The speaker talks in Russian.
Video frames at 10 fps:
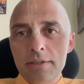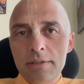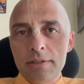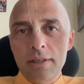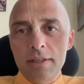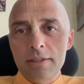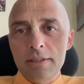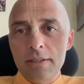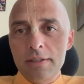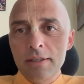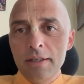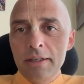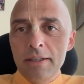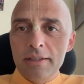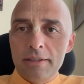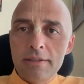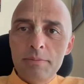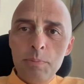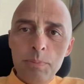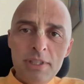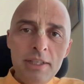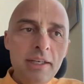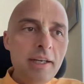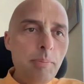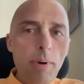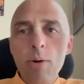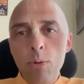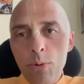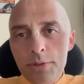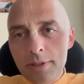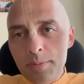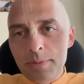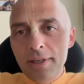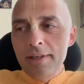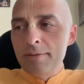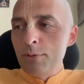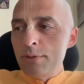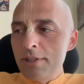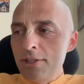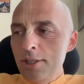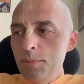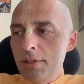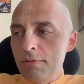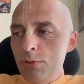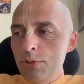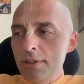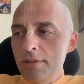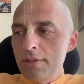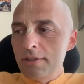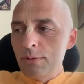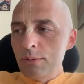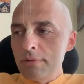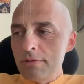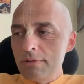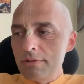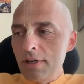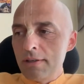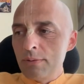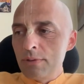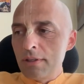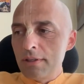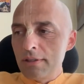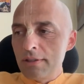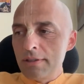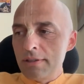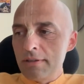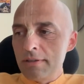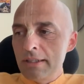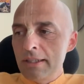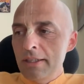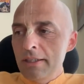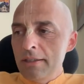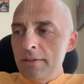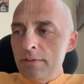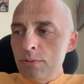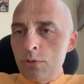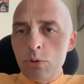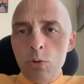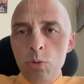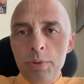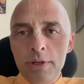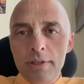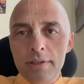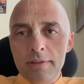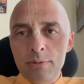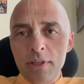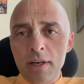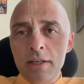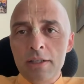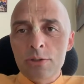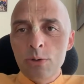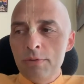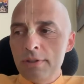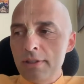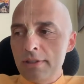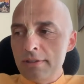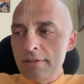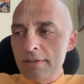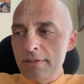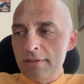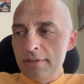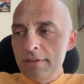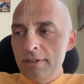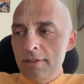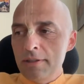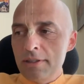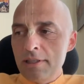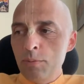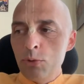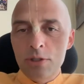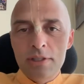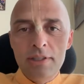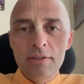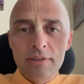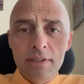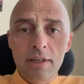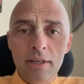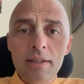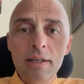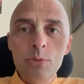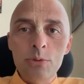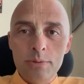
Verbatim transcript: как сказать, а, с, с книгой походим. Вот зачем это все делать вот, как вот а, ну, с группой, вот организованно, а, если можно сделать это одному?